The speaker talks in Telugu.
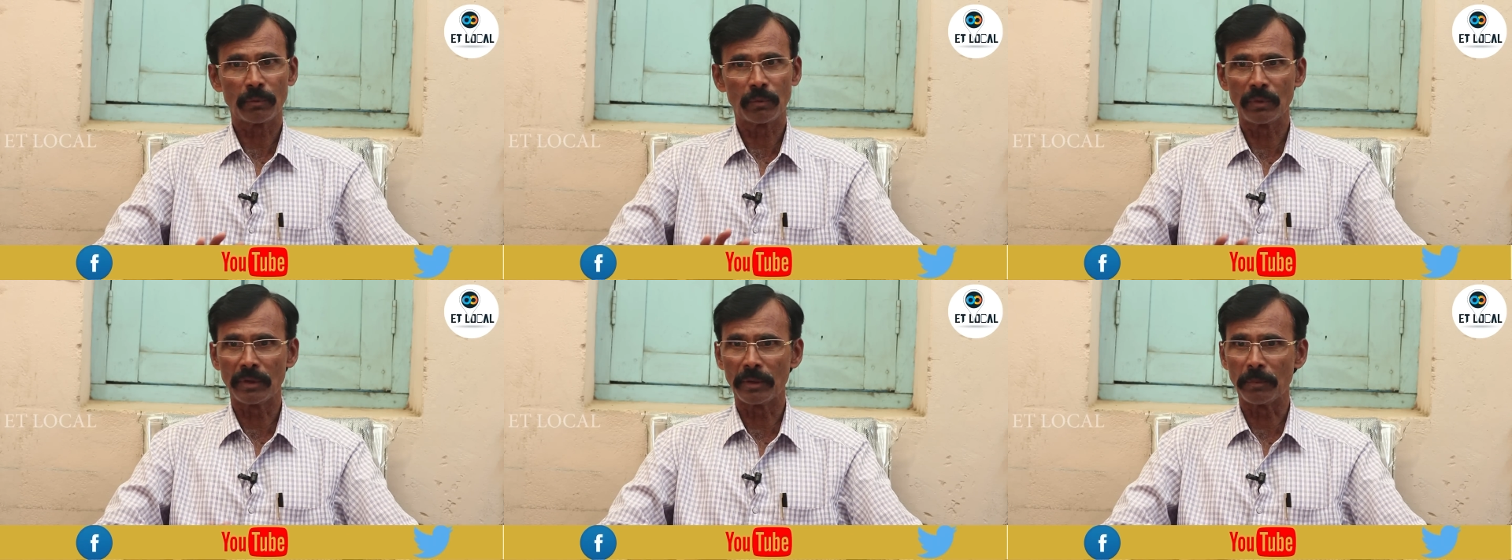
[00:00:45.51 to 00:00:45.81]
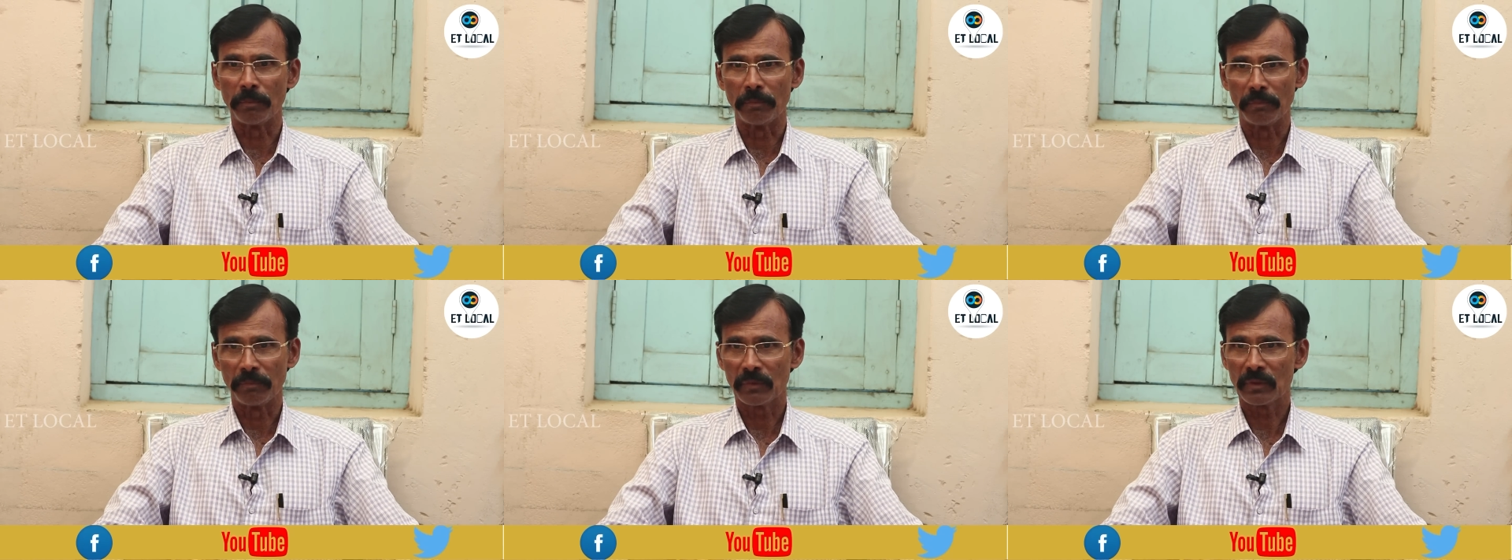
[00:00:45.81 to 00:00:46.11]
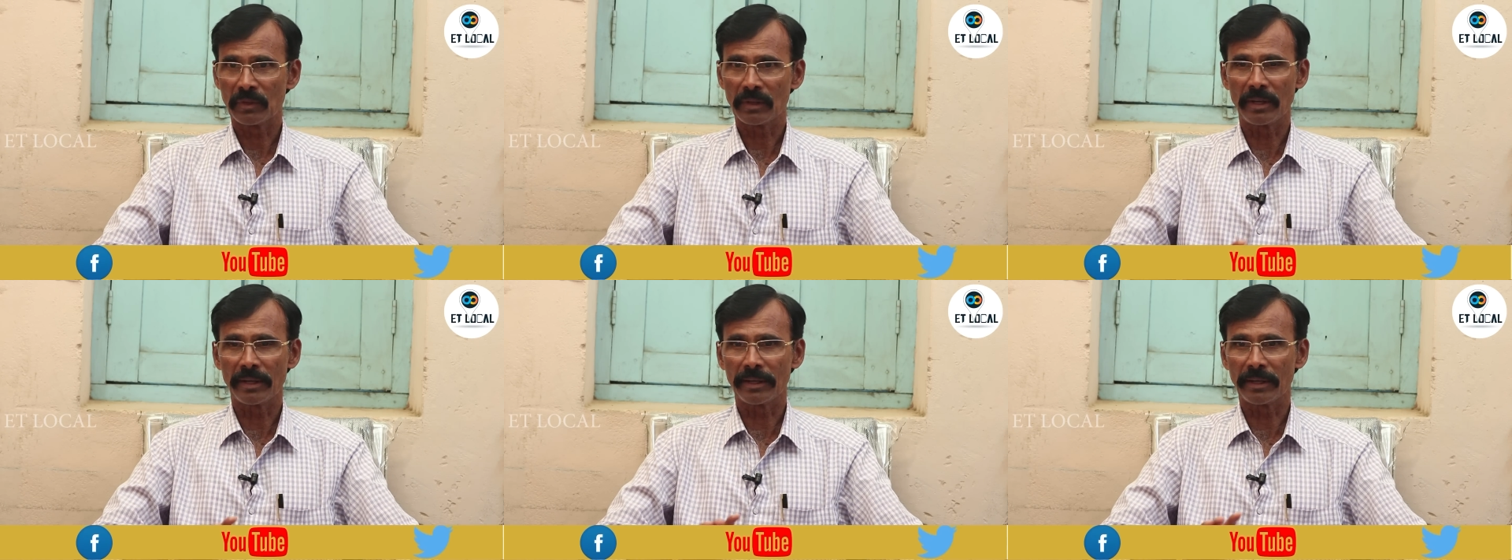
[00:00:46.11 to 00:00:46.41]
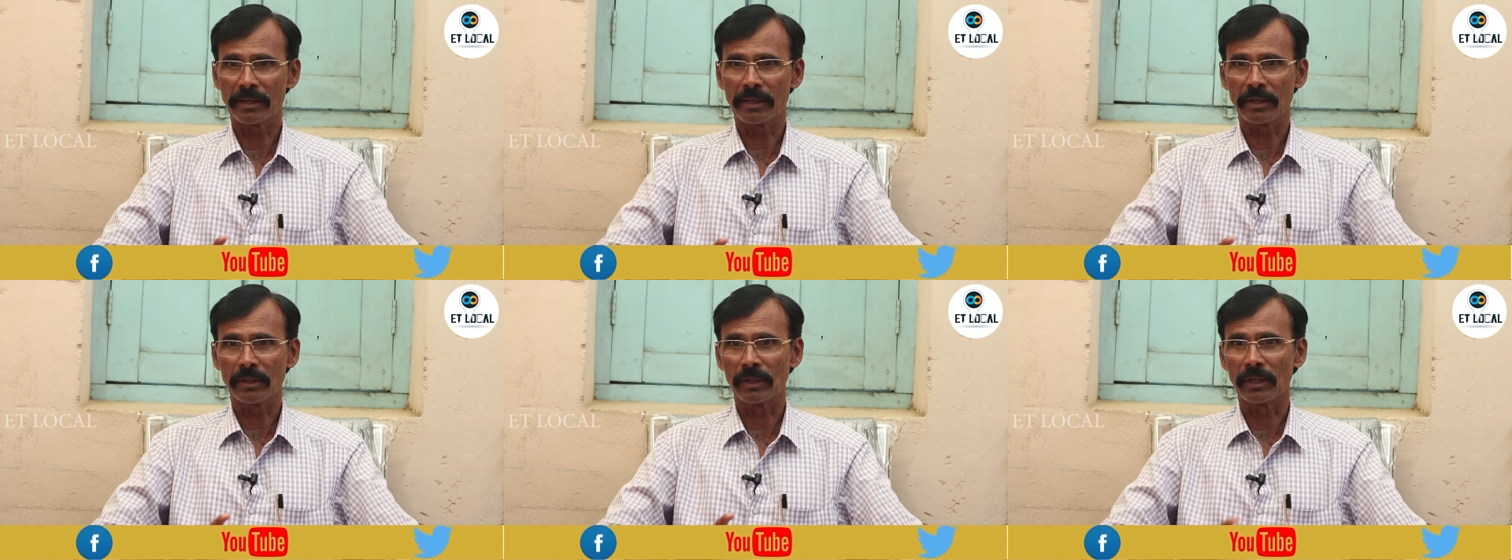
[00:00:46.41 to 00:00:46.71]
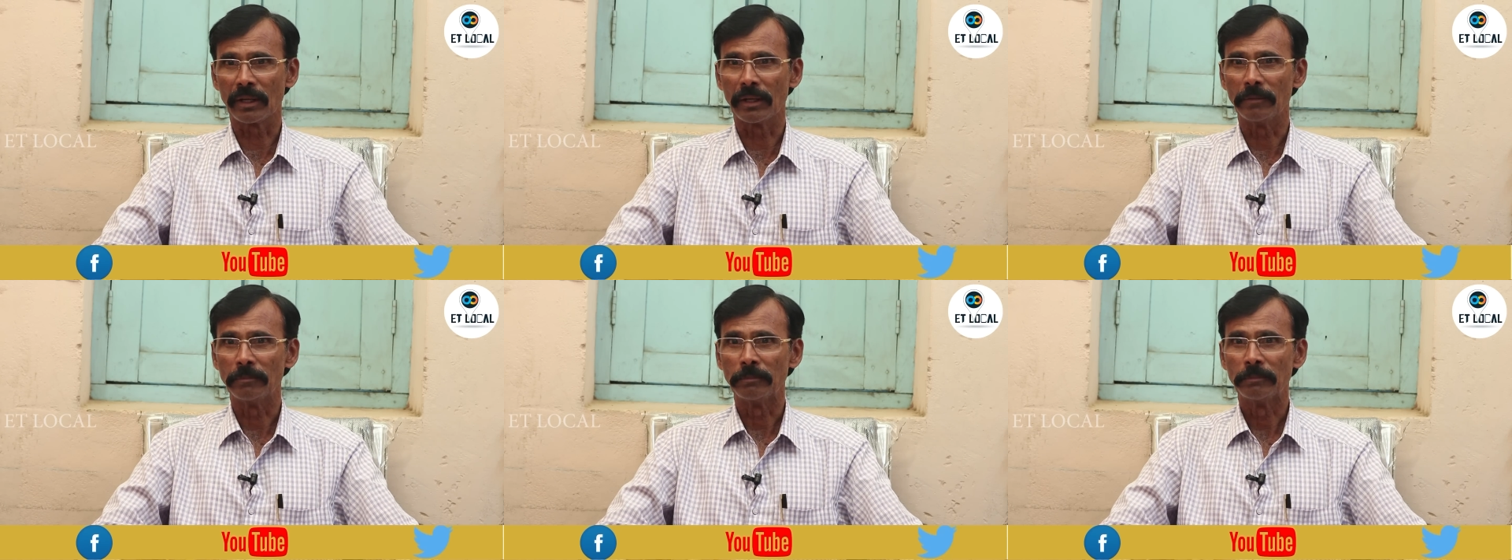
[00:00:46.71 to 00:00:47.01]
ఉన్నాం
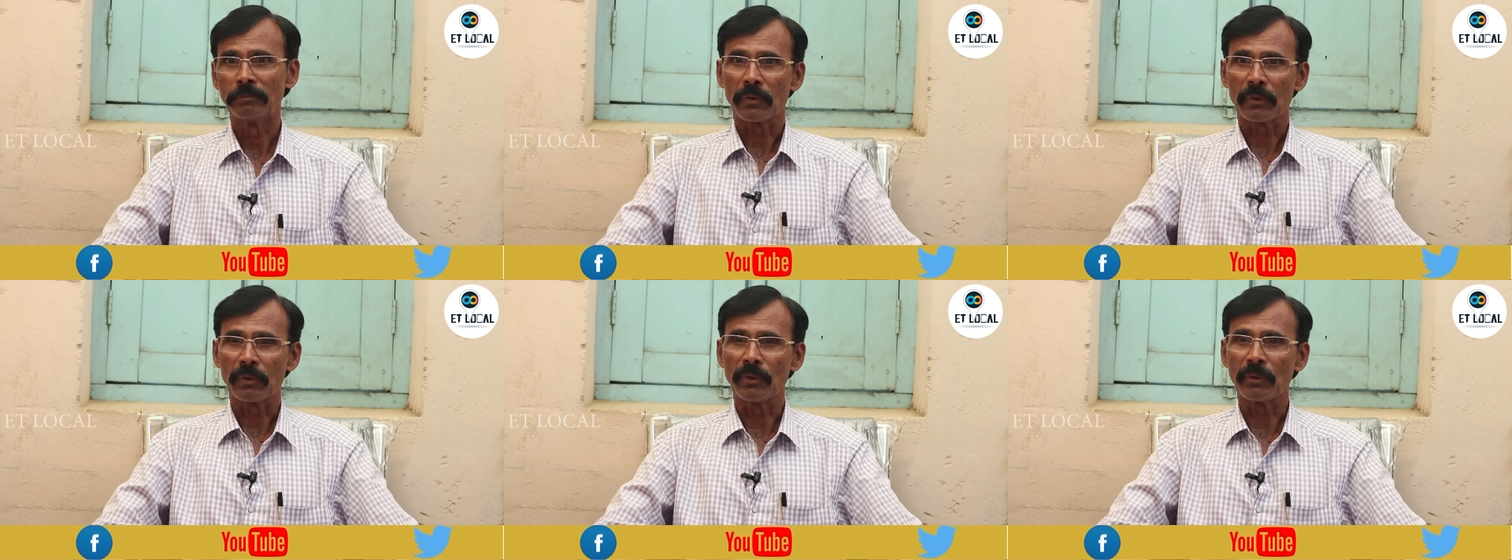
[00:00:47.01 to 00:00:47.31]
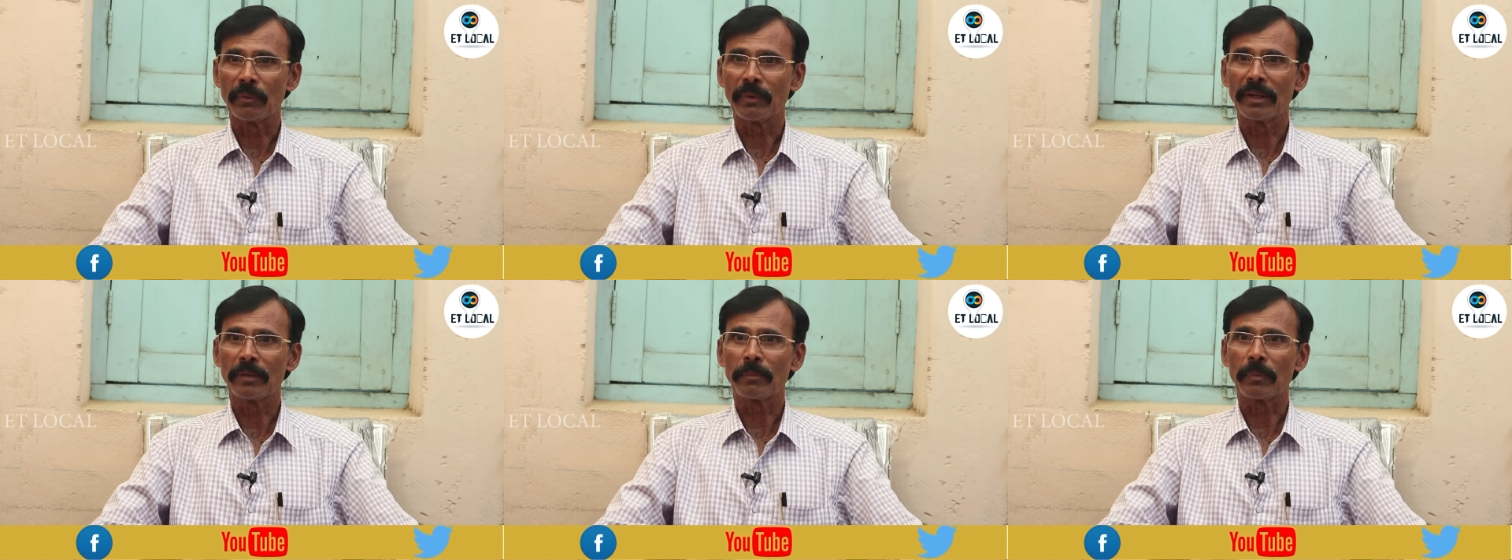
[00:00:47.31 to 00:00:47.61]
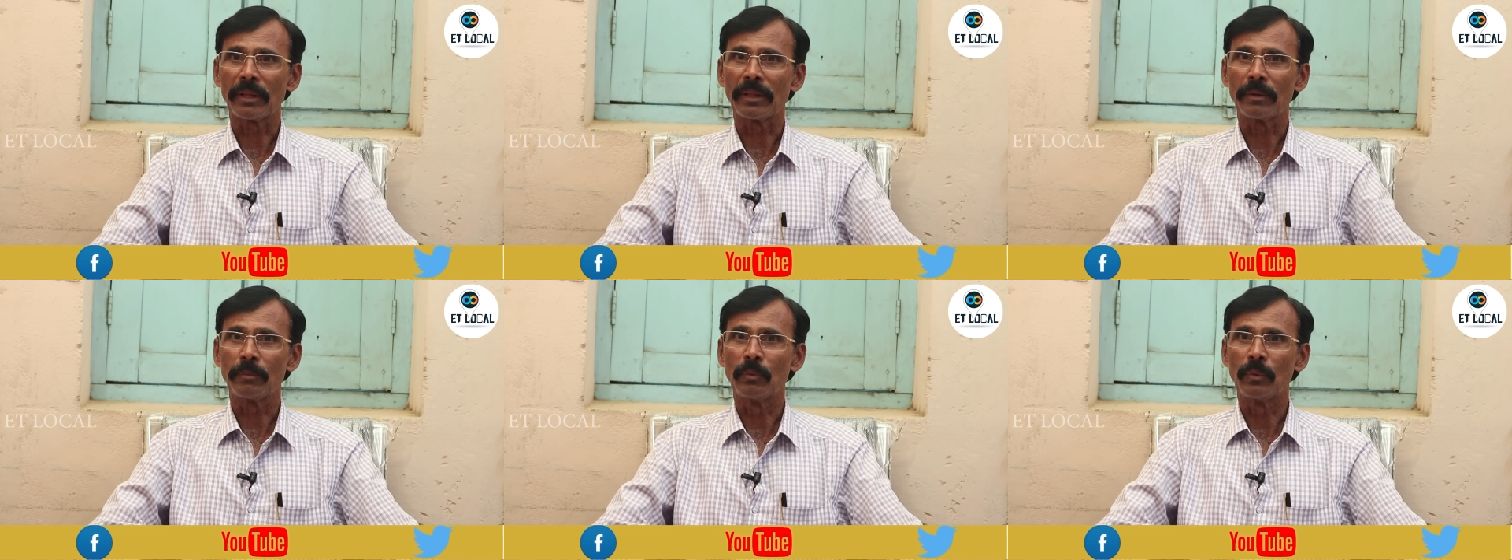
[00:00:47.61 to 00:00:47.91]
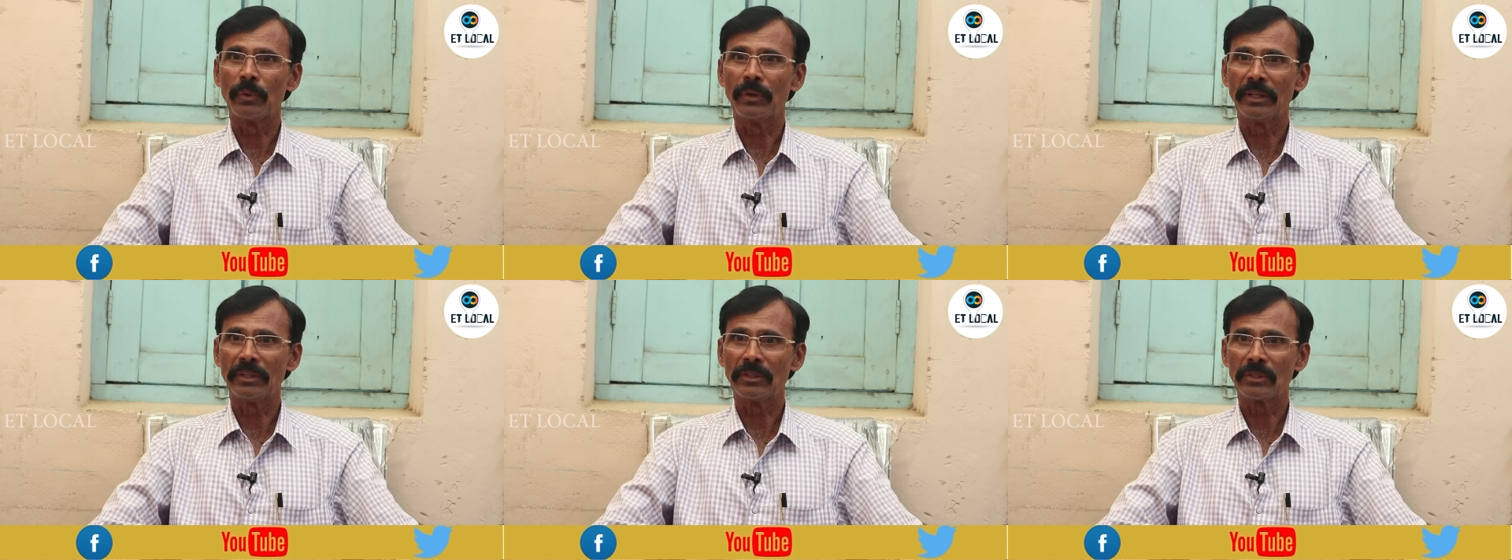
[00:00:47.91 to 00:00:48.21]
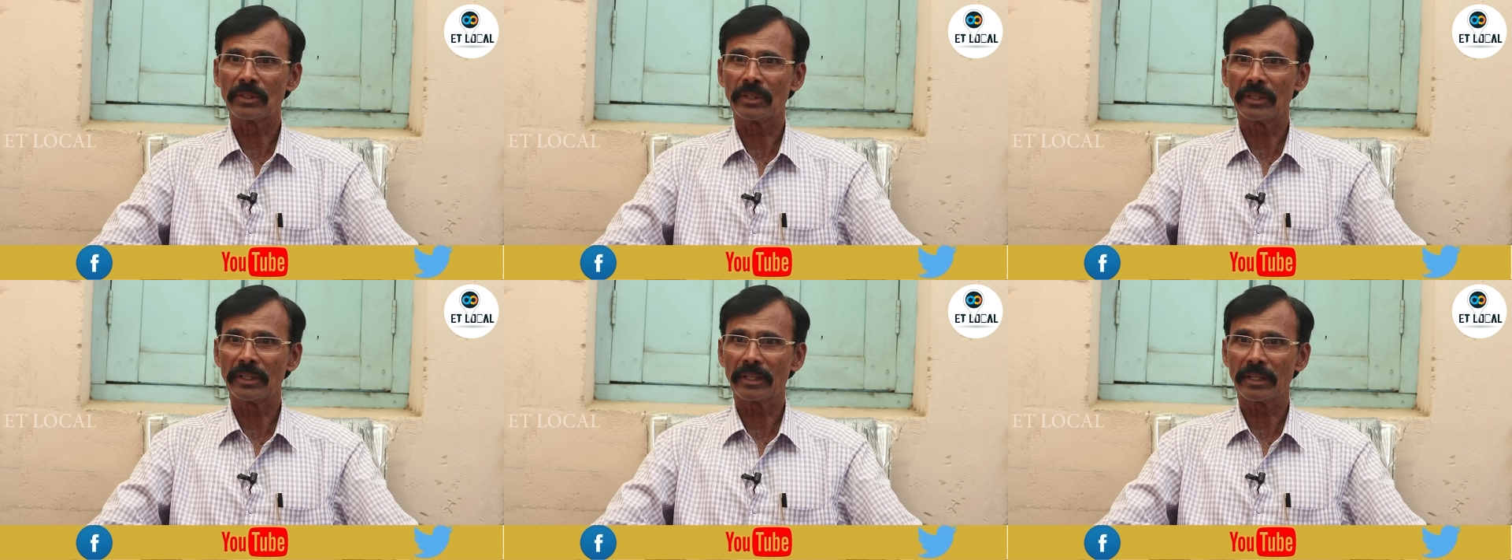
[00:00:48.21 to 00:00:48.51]
కార్యకర్తగా రెండు వేల పదమూడు
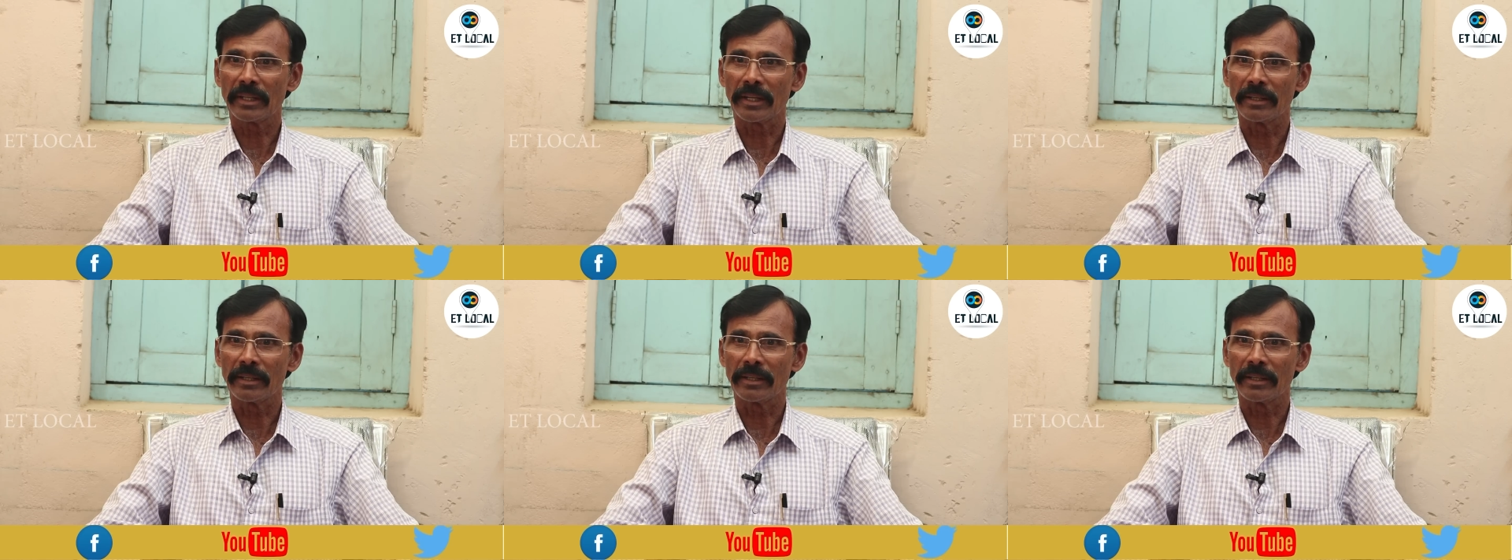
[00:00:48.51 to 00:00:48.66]
నుంచి